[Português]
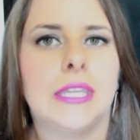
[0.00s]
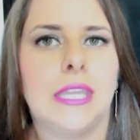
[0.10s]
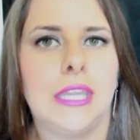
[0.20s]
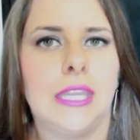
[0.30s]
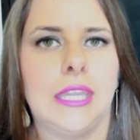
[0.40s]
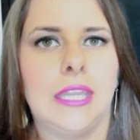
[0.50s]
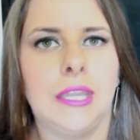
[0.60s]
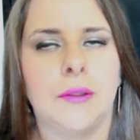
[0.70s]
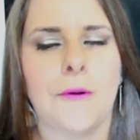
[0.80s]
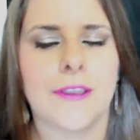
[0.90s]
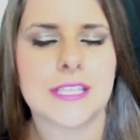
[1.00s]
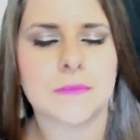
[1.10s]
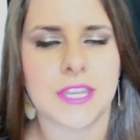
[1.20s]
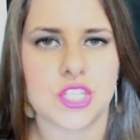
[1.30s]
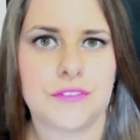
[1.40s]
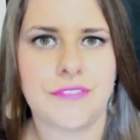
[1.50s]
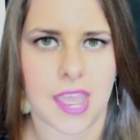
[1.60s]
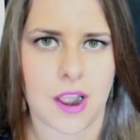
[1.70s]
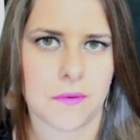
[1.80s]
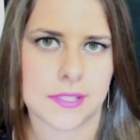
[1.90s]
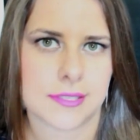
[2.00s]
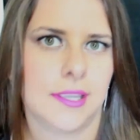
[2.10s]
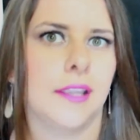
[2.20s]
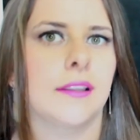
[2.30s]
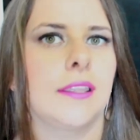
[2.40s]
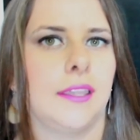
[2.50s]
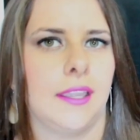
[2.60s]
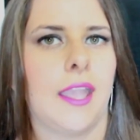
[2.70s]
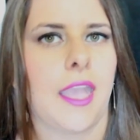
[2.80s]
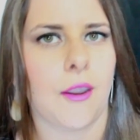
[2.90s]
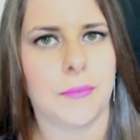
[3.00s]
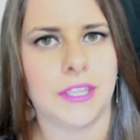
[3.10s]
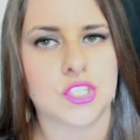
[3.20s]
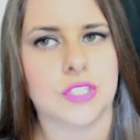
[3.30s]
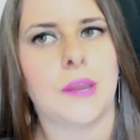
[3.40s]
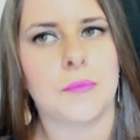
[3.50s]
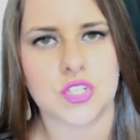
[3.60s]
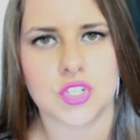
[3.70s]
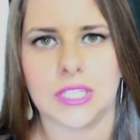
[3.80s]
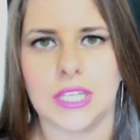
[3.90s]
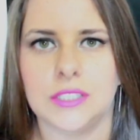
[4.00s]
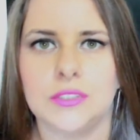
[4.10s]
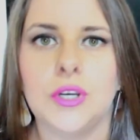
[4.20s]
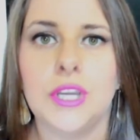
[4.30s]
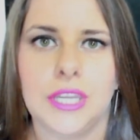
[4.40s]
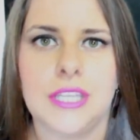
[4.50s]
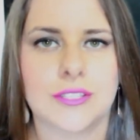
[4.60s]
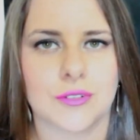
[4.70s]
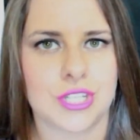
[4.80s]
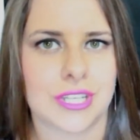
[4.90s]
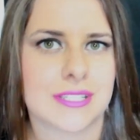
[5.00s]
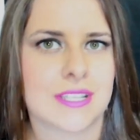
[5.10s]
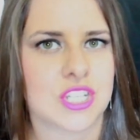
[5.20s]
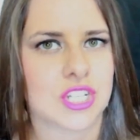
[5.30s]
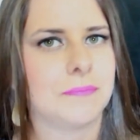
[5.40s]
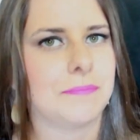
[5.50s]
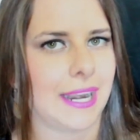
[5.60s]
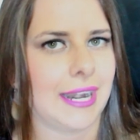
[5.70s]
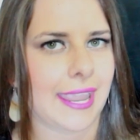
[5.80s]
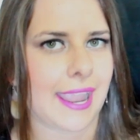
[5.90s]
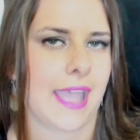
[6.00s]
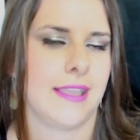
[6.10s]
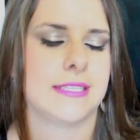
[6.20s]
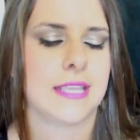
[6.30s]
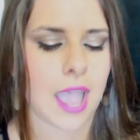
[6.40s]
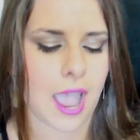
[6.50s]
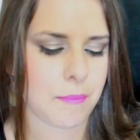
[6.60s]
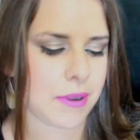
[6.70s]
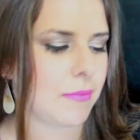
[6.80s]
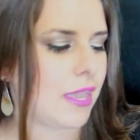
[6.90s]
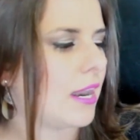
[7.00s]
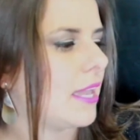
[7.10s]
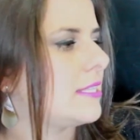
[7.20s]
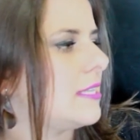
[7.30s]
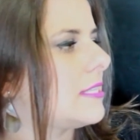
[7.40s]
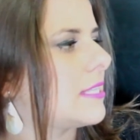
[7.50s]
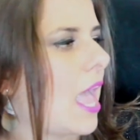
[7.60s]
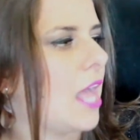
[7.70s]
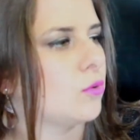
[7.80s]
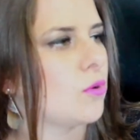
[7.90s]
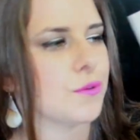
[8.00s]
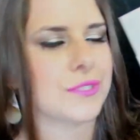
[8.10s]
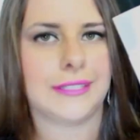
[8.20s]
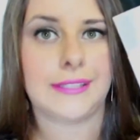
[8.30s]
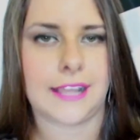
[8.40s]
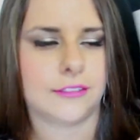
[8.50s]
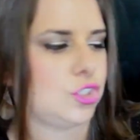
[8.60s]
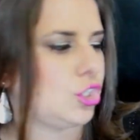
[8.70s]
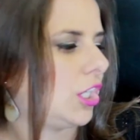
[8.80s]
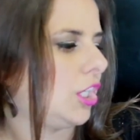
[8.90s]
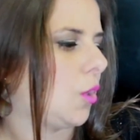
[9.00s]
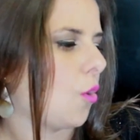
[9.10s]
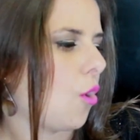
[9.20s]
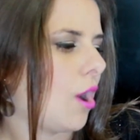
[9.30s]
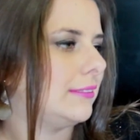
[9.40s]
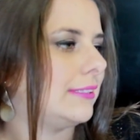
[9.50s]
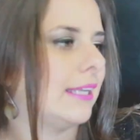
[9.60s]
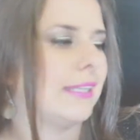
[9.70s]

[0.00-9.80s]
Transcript: e coisas mais de verão, assim, que realmente tá me ajudando e são dicas, acho que, bem legais. A primeira é esse sérum concentrado de quinoa da